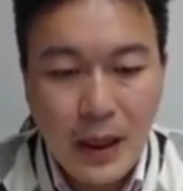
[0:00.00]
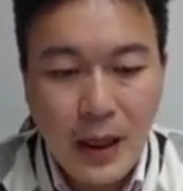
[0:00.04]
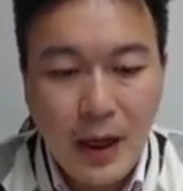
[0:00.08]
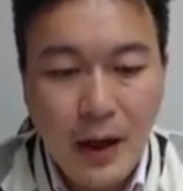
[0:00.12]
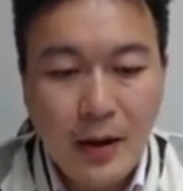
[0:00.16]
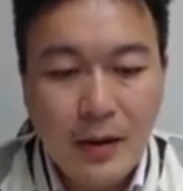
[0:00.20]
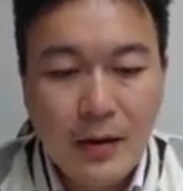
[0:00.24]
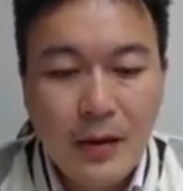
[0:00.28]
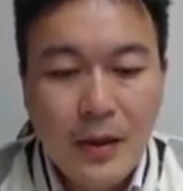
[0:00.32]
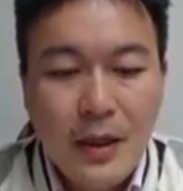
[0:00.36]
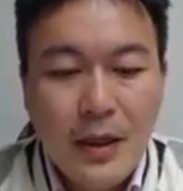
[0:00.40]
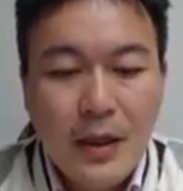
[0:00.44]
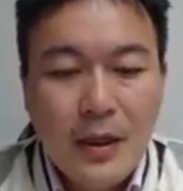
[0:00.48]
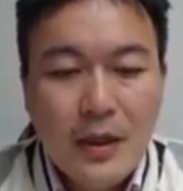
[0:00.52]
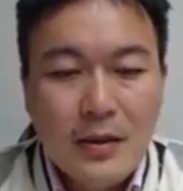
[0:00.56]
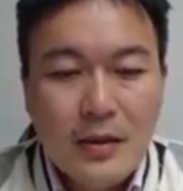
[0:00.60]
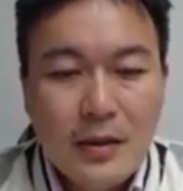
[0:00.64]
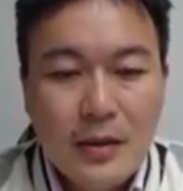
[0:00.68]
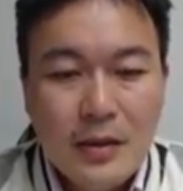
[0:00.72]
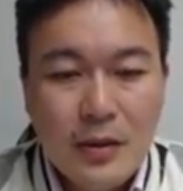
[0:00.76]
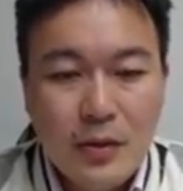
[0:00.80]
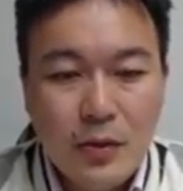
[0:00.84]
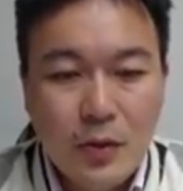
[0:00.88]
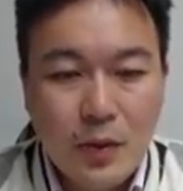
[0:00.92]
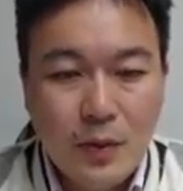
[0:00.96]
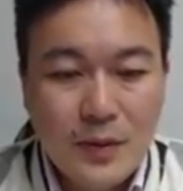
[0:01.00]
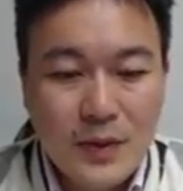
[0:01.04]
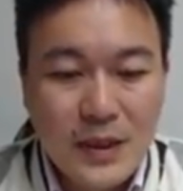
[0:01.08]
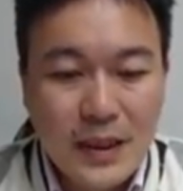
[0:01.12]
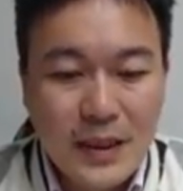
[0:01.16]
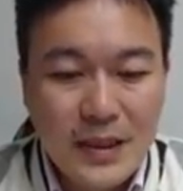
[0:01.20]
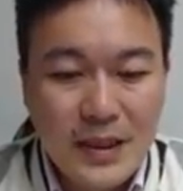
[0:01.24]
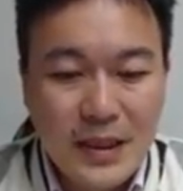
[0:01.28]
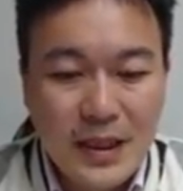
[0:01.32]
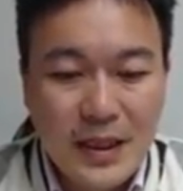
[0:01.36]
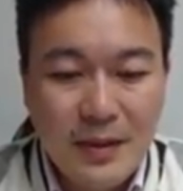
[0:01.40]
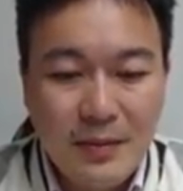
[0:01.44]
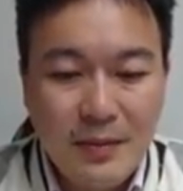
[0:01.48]
好，这是我们
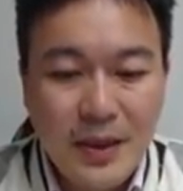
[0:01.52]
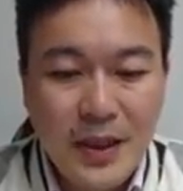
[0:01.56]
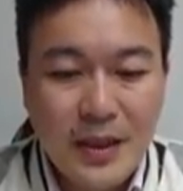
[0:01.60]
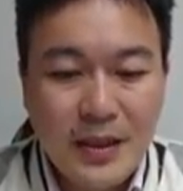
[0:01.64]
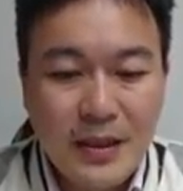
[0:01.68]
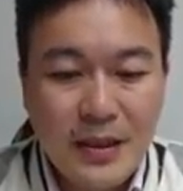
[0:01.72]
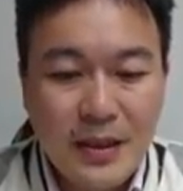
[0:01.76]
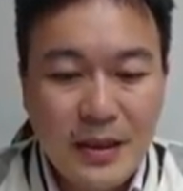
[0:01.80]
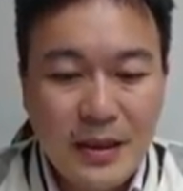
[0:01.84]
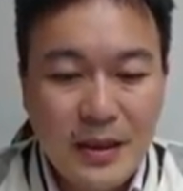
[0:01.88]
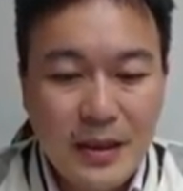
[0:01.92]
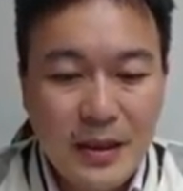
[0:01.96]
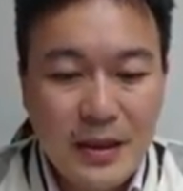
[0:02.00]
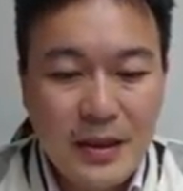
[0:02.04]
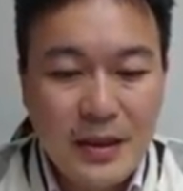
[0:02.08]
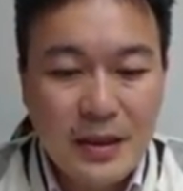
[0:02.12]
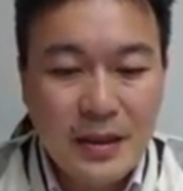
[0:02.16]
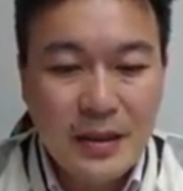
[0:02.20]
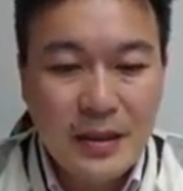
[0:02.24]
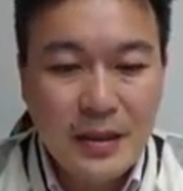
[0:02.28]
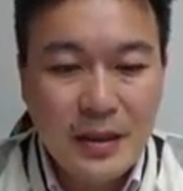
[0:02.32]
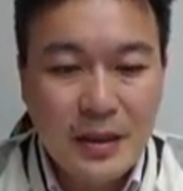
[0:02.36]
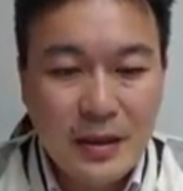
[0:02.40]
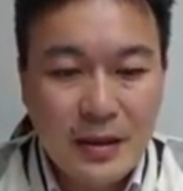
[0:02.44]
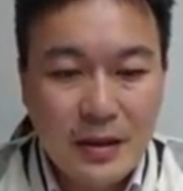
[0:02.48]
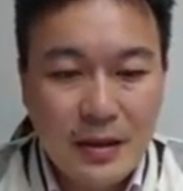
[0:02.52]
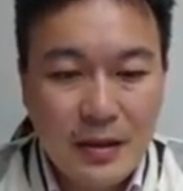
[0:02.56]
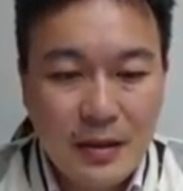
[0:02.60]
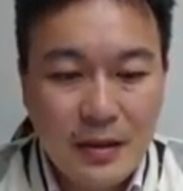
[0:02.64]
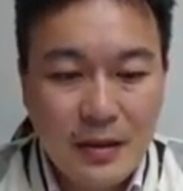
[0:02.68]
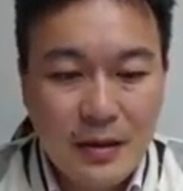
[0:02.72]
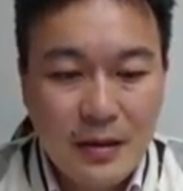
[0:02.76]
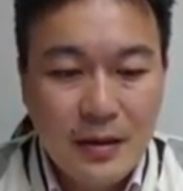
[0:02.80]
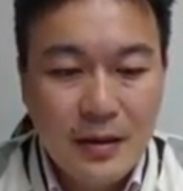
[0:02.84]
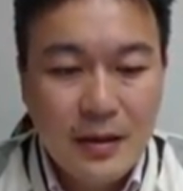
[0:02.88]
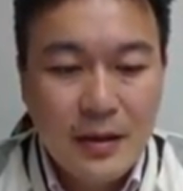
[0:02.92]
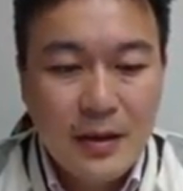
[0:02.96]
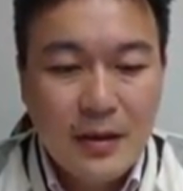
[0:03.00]
在前面的一个
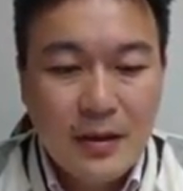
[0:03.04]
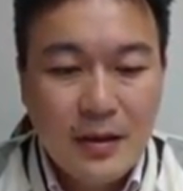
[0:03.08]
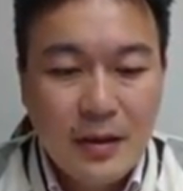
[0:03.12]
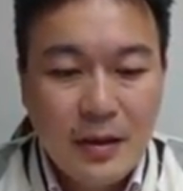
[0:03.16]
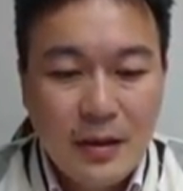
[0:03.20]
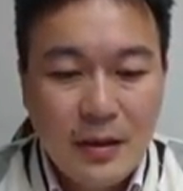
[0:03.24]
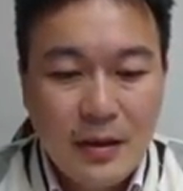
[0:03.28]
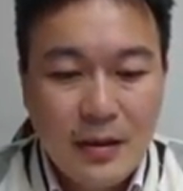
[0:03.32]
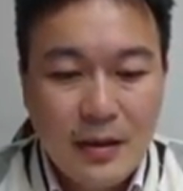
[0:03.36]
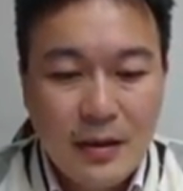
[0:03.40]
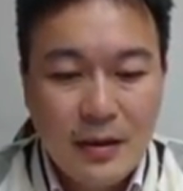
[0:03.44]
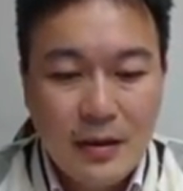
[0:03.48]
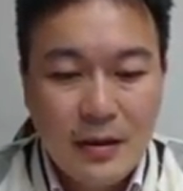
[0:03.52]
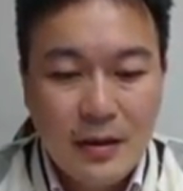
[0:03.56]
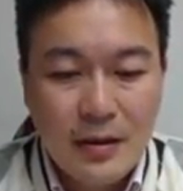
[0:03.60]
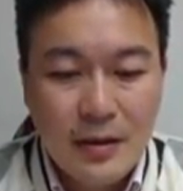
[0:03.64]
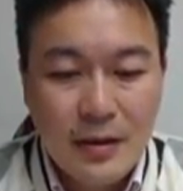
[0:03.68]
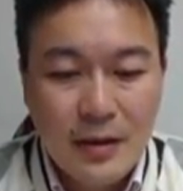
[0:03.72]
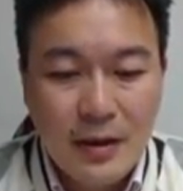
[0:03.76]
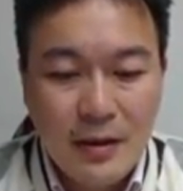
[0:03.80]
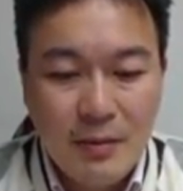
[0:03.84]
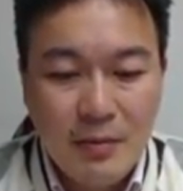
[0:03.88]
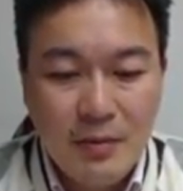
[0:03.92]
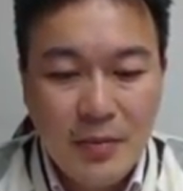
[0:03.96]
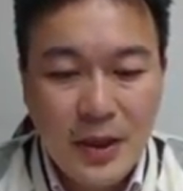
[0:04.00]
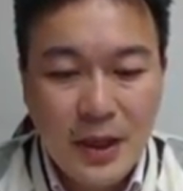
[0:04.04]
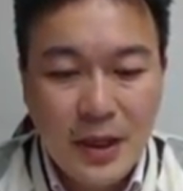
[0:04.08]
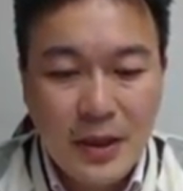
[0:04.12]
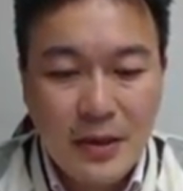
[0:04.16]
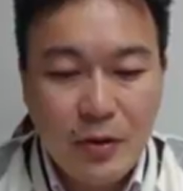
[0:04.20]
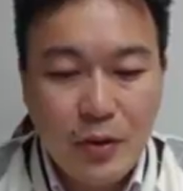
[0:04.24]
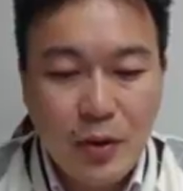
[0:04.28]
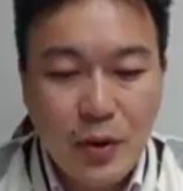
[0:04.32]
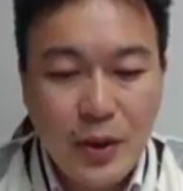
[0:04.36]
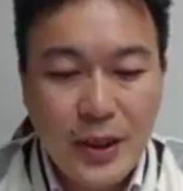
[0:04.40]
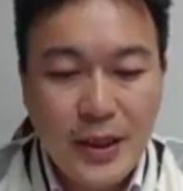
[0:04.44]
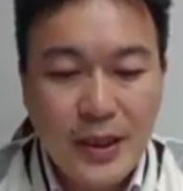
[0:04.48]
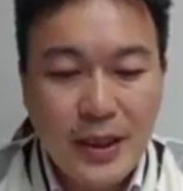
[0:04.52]
呃呃影
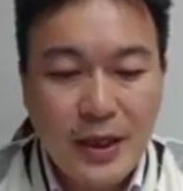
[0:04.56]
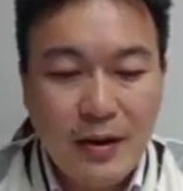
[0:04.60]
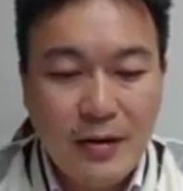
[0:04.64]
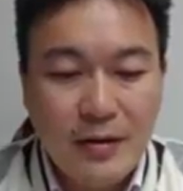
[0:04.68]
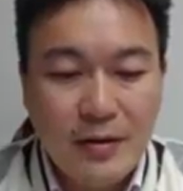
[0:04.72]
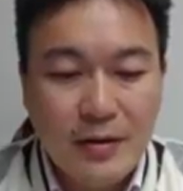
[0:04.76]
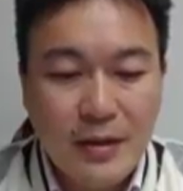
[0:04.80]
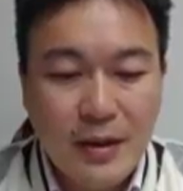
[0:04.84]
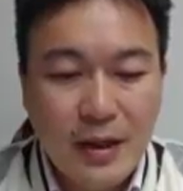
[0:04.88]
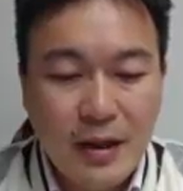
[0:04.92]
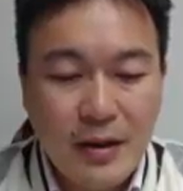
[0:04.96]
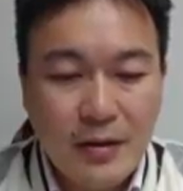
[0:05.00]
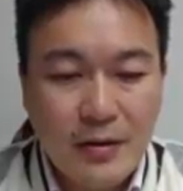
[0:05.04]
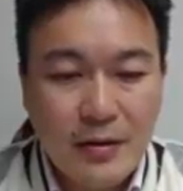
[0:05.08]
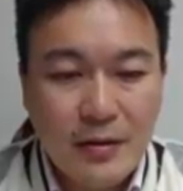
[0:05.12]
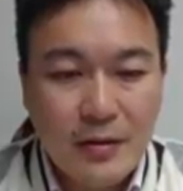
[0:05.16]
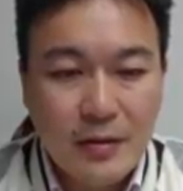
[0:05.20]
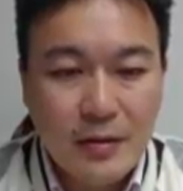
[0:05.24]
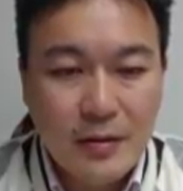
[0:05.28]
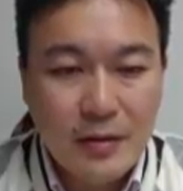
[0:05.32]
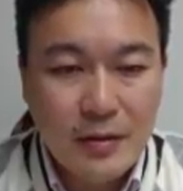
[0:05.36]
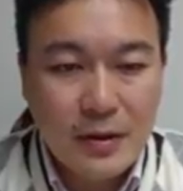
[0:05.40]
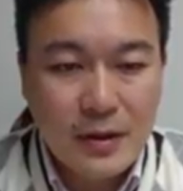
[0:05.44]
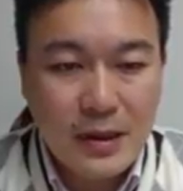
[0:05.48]
片推导到，